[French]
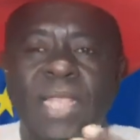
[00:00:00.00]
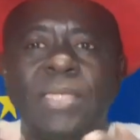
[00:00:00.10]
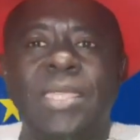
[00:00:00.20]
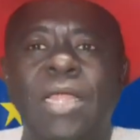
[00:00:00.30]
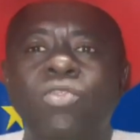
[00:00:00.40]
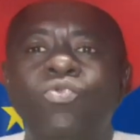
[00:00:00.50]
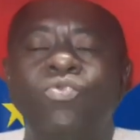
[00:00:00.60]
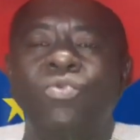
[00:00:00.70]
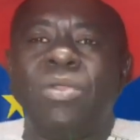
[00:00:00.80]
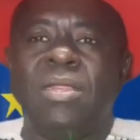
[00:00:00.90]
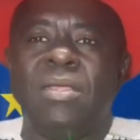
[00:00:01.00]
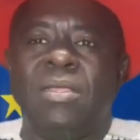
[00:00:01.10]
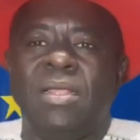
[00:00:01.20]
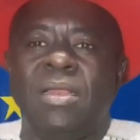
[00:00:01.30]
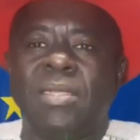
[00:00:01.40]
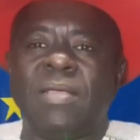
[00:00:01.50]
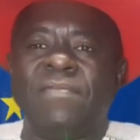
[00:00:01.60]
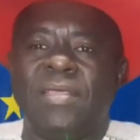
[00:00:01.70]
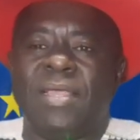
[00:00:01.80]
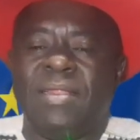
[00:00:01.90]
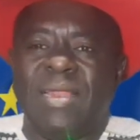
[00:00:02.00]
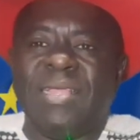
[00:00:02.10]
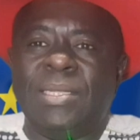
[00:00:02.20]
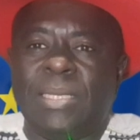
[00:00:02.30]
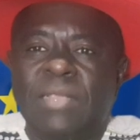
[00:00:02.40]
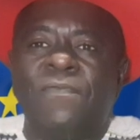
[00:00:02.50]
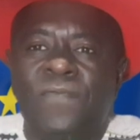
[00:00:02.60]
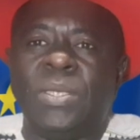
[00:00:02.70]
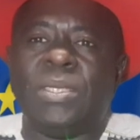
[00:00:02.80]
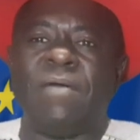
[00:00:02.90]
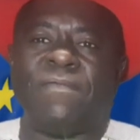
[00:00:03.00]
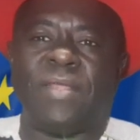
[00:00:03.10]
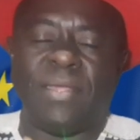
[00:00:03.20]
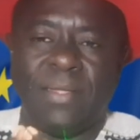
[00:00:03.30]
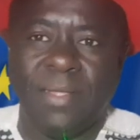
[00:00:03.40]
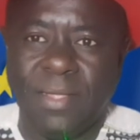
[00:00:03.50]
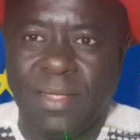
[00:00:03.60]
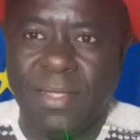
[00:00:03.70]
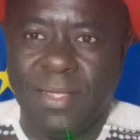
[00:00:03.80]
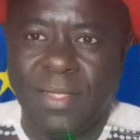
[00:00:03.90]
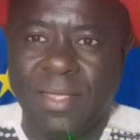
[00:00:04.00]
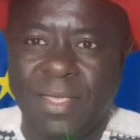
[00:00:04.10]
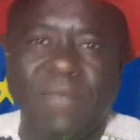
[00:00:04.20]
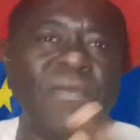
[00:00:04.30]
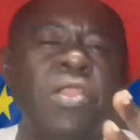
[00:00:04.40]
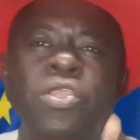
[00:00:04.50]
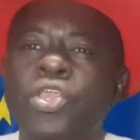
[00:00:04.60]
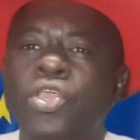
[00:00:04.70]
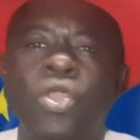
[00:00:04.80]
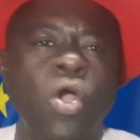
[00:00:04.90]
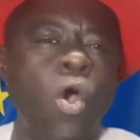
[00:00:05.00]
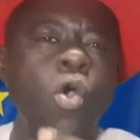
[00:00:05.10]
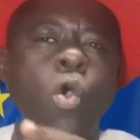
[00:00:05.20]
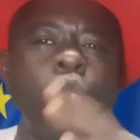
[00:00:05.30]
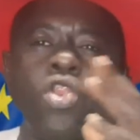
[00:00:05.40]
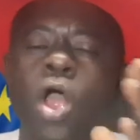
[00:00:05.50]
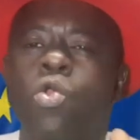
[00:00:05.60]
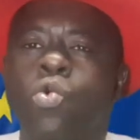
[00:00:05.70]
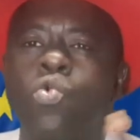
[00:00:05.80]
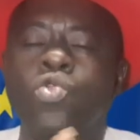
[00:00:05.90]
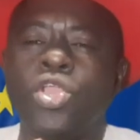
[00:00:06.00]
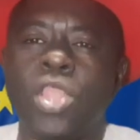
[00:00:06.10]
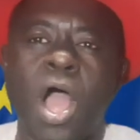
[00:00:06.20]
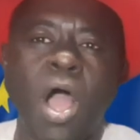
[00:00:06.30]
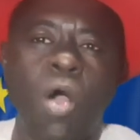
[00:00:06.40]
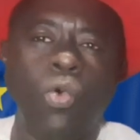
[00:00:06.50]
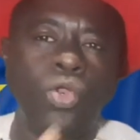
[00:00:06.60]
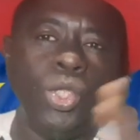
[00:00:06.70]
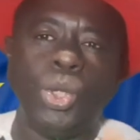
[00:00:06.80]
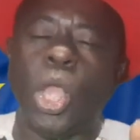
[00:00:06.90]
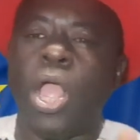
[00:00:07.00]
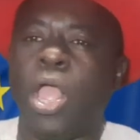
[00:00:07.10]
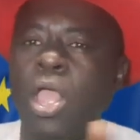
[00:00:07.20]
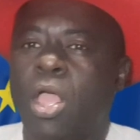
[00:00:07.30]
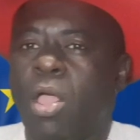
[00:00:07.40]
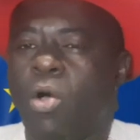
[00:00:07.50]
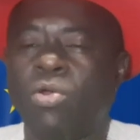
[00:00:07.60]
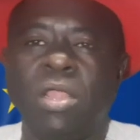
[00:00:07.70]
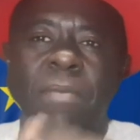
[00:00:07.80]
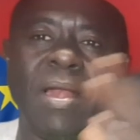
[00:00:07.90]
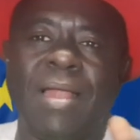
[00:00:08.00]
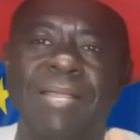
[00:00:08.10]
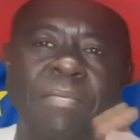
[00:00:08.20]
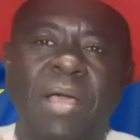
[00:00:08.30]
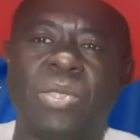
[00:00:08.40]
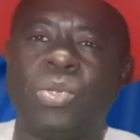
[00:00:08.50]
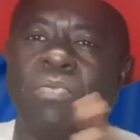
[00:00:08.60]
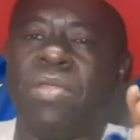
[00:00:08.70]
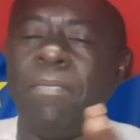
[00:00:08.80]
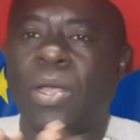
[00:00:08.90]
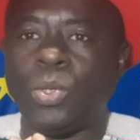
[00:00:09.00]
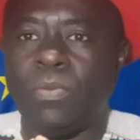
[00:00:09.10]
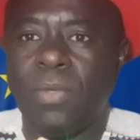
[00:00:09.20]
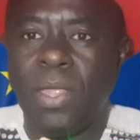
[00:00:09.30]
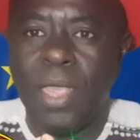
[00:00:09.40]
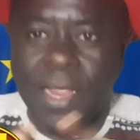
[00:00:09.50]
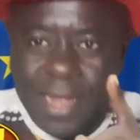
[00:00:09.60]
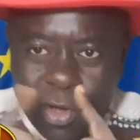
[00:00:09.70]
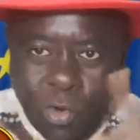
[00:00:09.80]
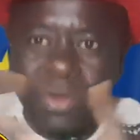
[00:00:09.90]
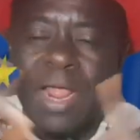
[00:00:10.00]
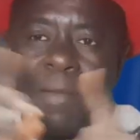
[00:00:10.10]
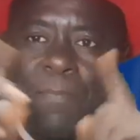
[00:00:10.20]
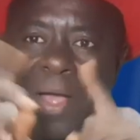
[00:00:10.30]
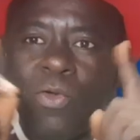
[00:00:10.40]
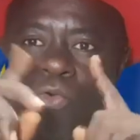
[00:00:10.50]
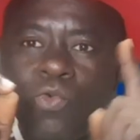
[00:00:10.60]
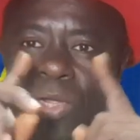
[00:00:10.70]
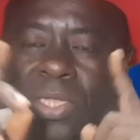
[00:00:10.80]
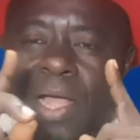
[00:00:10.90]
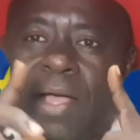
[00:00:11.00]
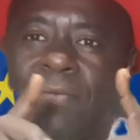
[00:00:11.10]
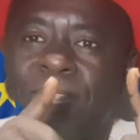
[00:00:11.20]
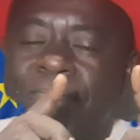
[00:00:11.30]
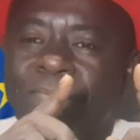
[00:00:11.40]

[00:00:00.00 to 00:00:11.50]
Et c'est à nous, les, Africains, les dignes fils d'Afrique, qui viennent dire on condamne le coup d'État au Niger, on demande la libération des Bazoum. Et ils ne condamnent pas le coup d'État